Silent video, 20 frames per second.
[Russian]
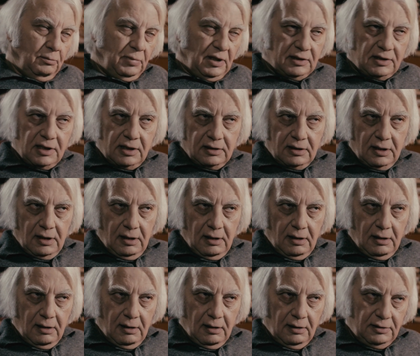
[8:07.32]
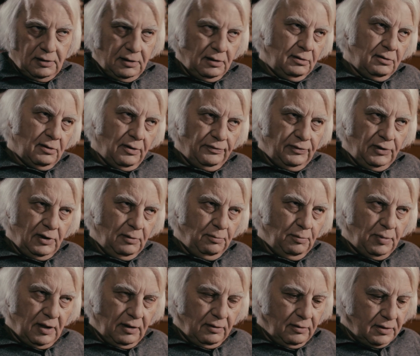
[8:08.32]
Полицейский чиновник
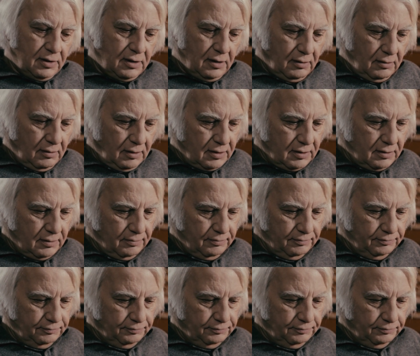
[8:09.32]
приносит нос.